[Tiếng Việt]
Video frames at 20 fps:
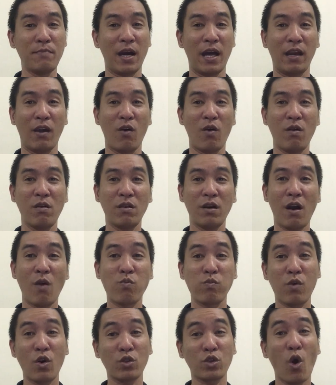mà nó
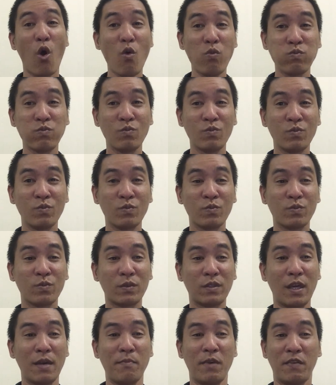không có tốt
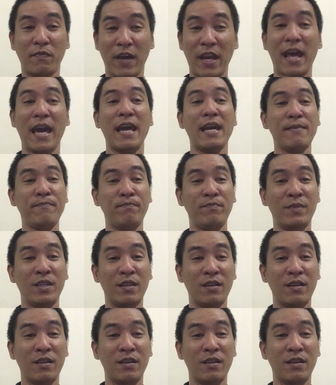thì mình phải né.